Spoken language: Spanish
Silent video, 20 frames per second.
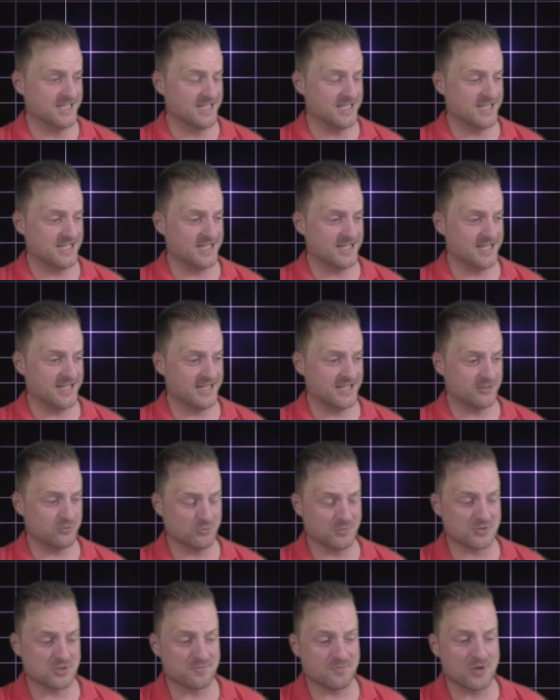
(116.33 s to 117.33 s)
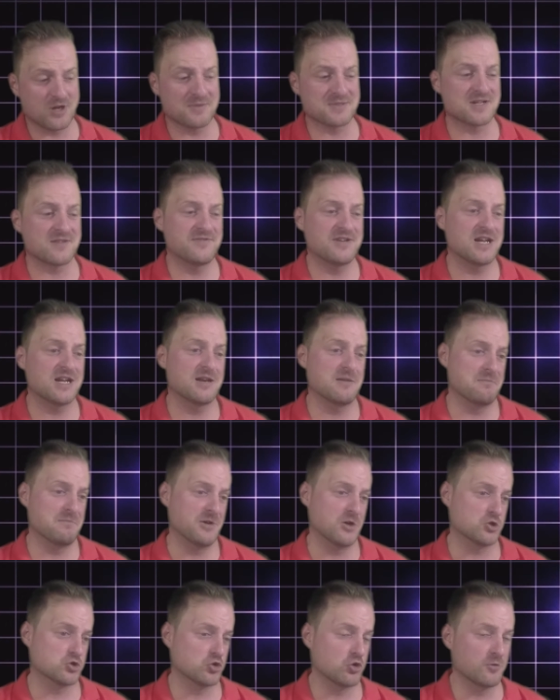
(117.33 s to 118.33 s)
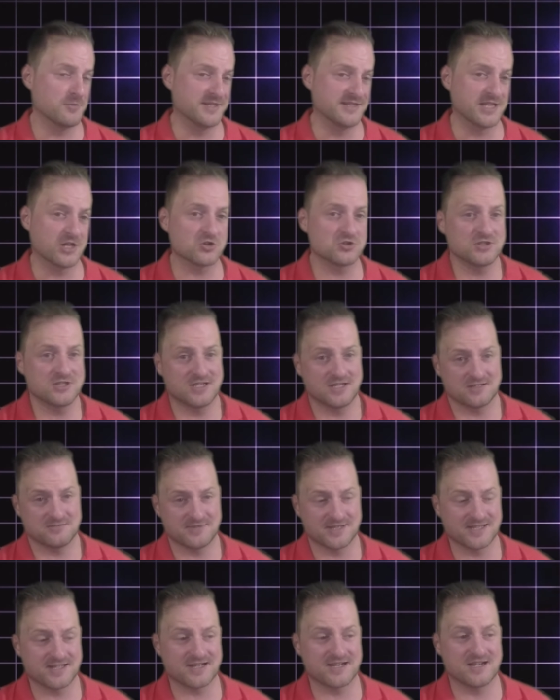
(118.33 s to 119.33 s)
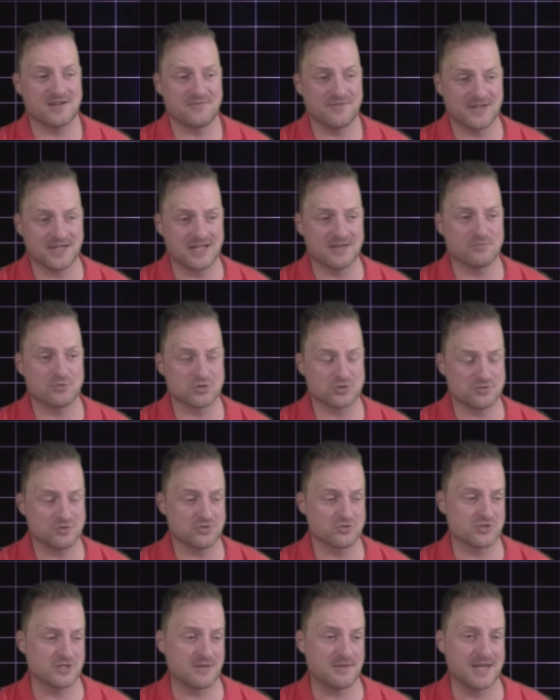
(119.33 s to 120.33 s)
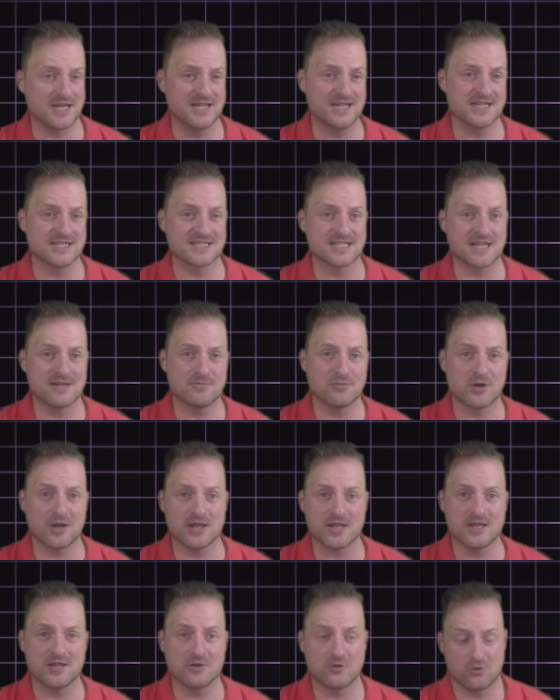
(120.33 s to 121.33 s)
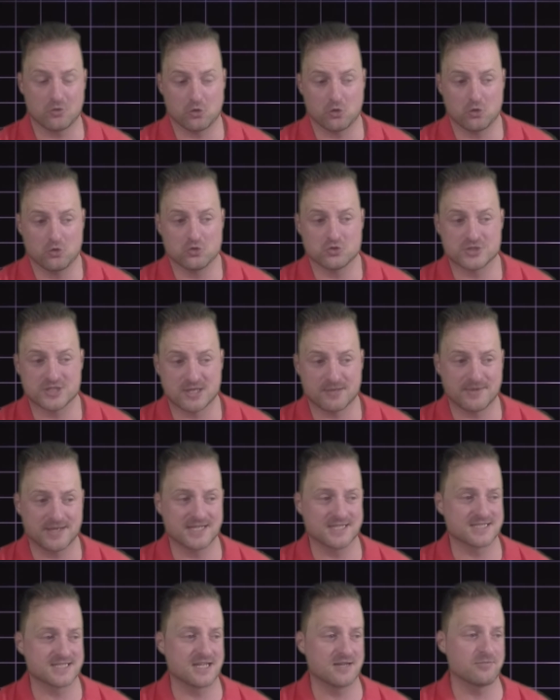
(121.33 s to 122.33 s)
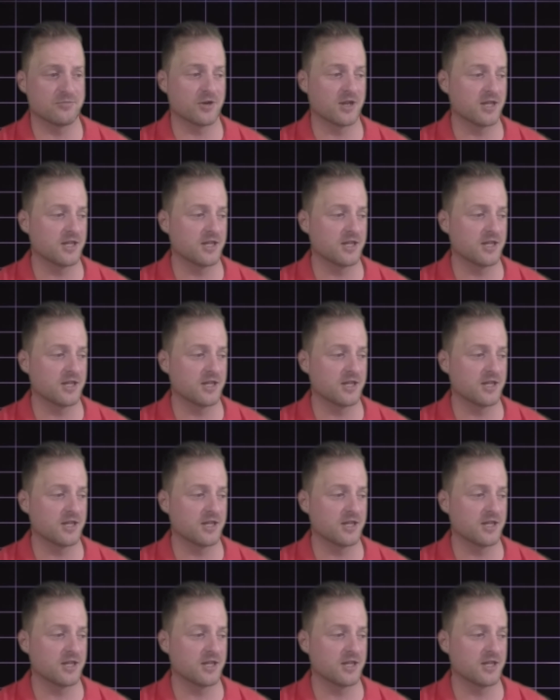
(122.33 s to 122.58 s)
tuve esos problemas, al final me los solventaron, sí que es verdad que al final pues los chavalines que hay por ahí o los chavales que hay por